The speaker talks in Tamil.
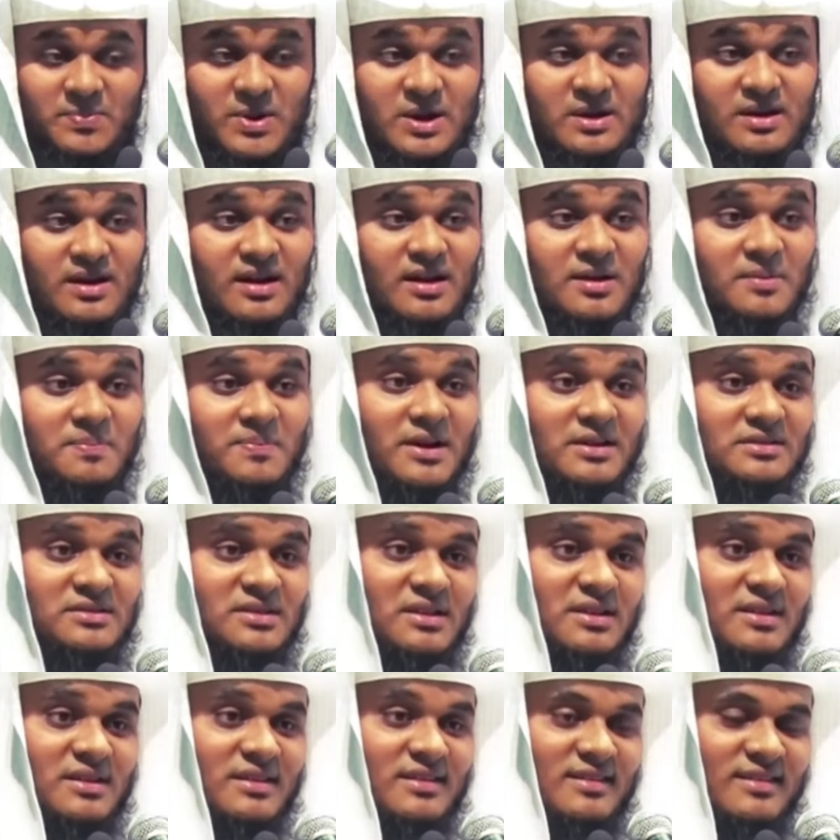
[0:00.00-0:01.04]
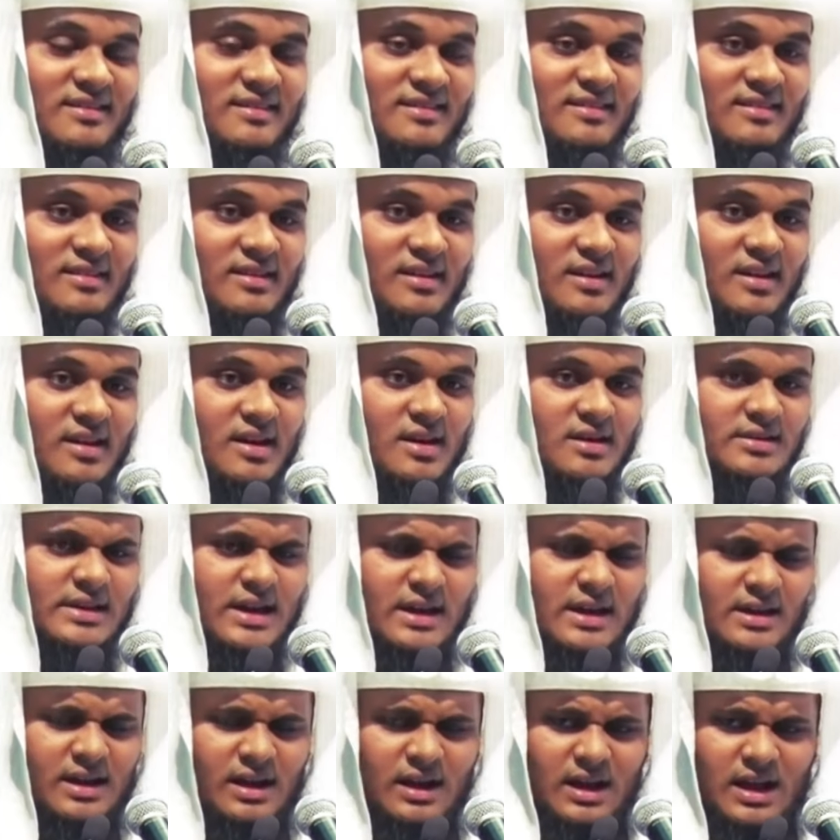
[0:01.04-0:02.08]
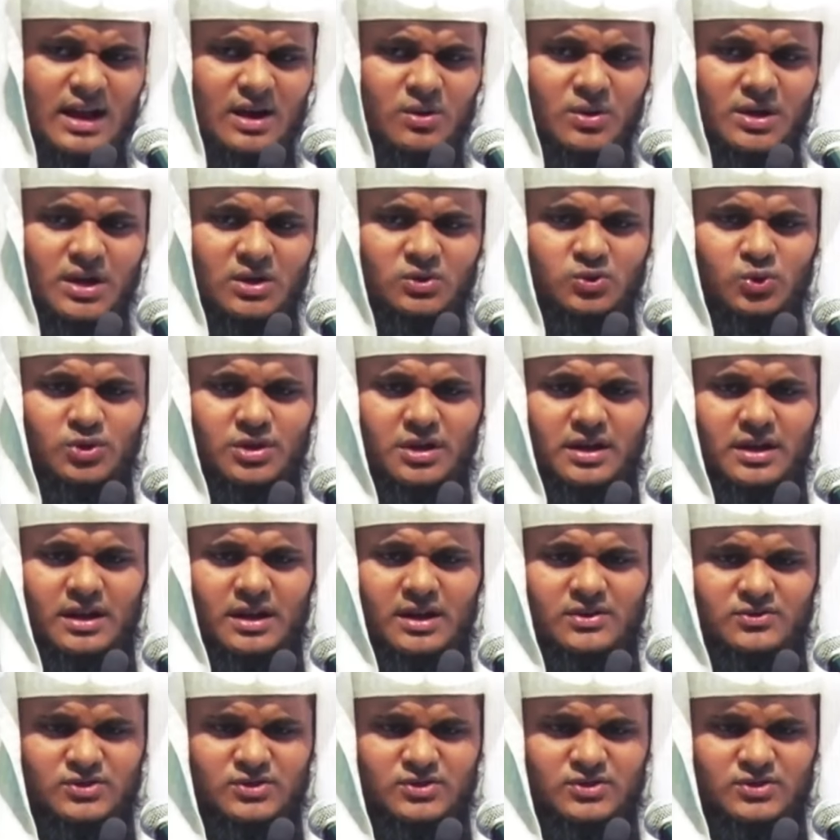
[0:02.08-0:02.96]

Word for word: பெண்களை பார்த்தேன் ஏன் அல்லாஹுடைய தூதரே